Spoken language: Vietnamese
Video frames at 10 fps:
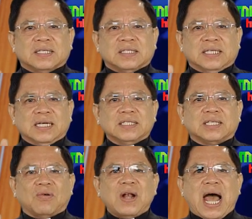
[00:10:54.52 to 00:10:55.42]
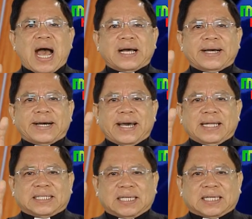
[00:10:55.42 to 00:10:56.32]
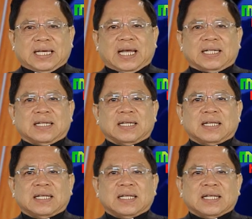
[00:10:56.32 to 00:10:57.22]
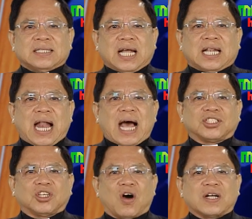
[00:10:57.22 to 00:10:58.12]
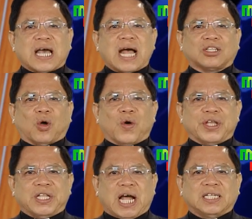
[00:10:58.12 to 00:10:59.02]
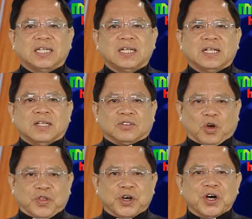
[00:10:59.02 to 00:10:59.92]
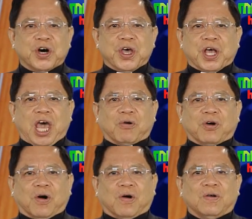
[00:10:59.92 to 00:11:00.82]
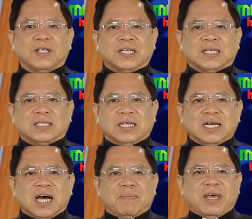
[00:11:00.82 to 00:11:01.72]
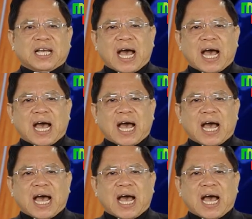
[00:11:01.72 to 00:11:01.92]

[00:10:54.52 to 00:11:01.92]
những dấu lạ người thực hiện nhất là cho các tội nhân cho những người nghèo khổ những người bị